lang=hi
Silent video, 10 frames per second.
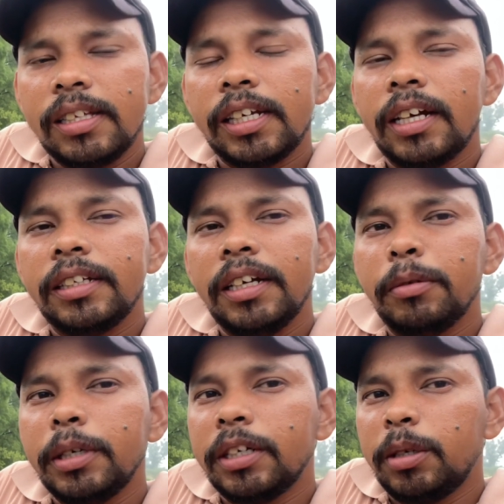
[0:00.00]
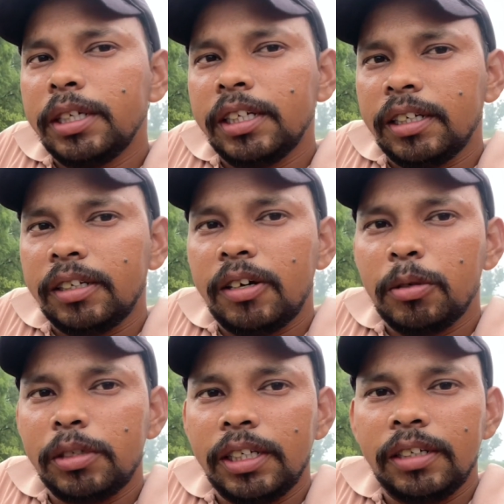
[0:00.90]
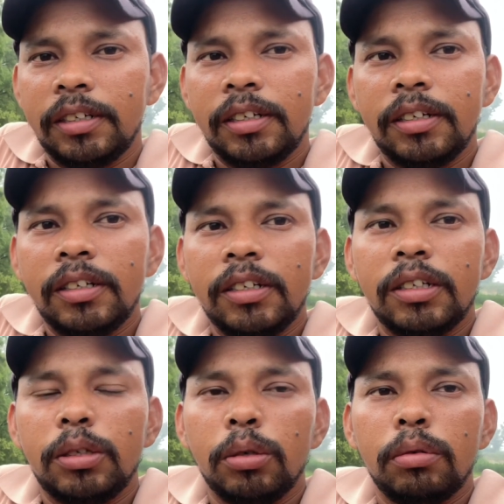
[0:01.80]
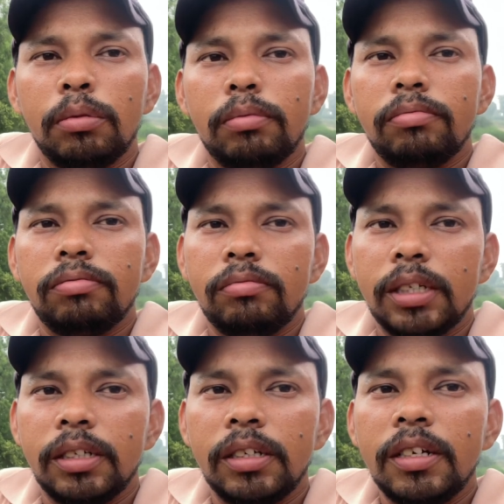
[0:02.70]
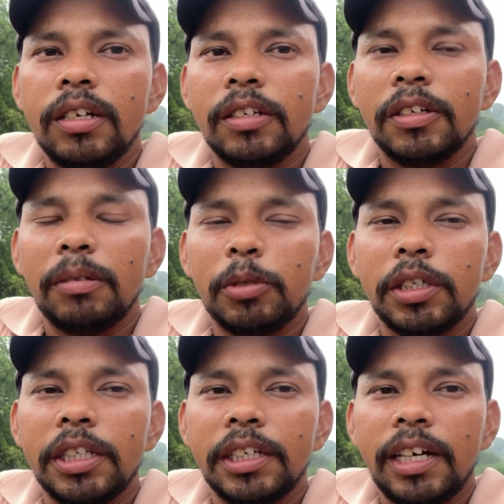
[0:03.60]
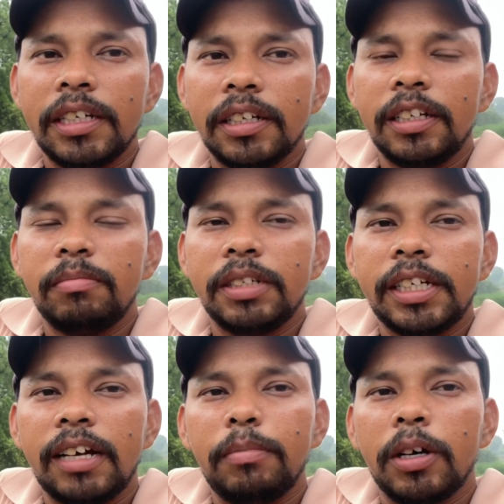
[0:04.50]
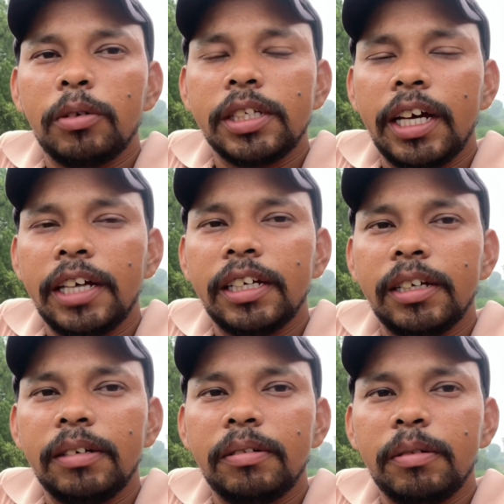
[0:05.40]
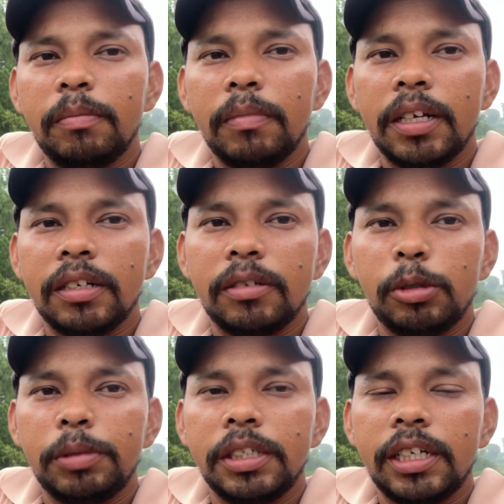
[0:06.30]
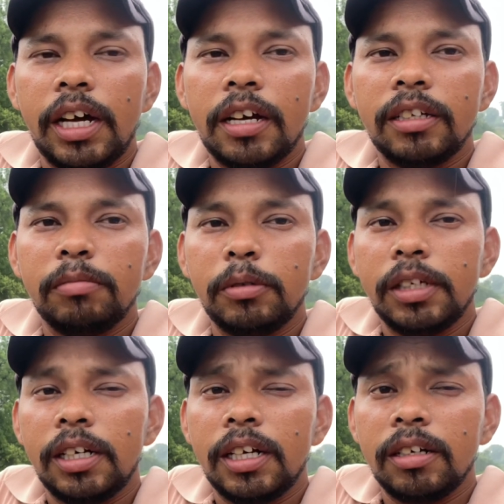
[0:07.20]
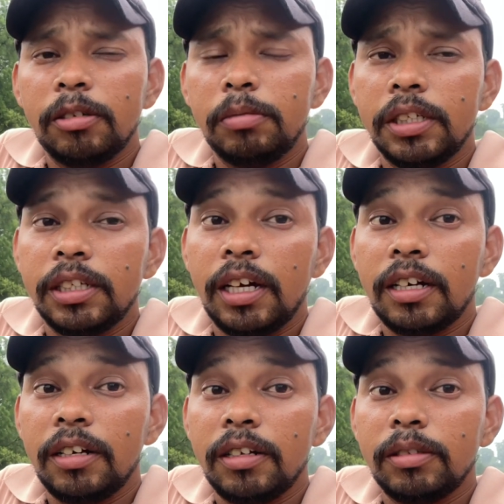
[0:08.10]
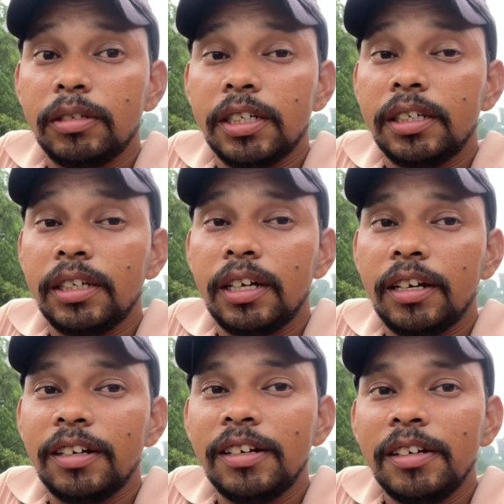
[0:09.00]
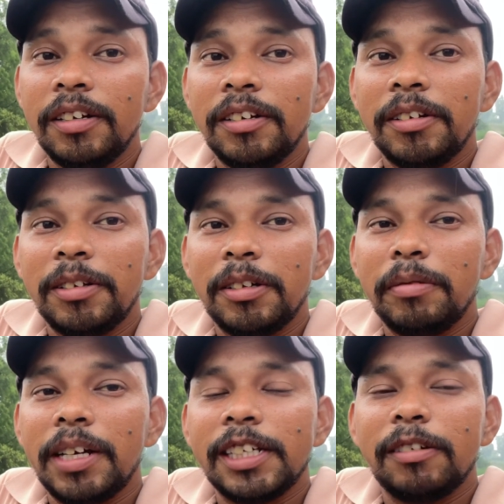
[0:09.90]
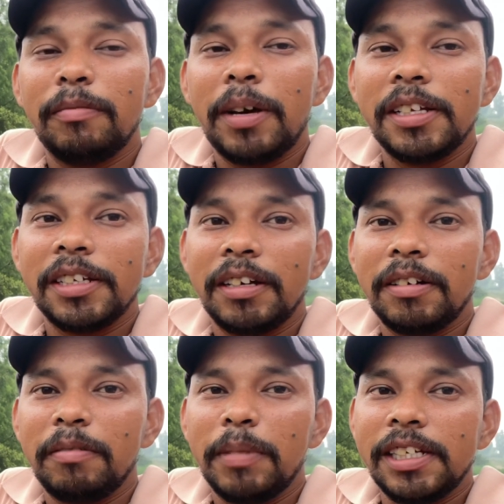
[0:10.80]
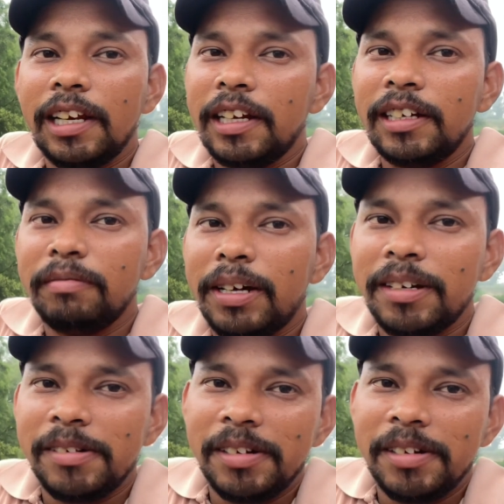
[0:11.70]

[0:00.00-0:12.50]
शायद क्या वही एक रीज़न तो है और कुछ नहीं है तो हम सोचे थे कि आज के दिन में चाय पकड़ कुछ खाएंगे मगर कुछ भी चीज़ खा रहे हैं तो मुंह जल रहा है कुछ भी चीज़ खा रहे हैं तो टेस्ट नहीं आ रहा है तो फिर ऐसे में बारिश का मज़ा ले ही नहीं पा रहे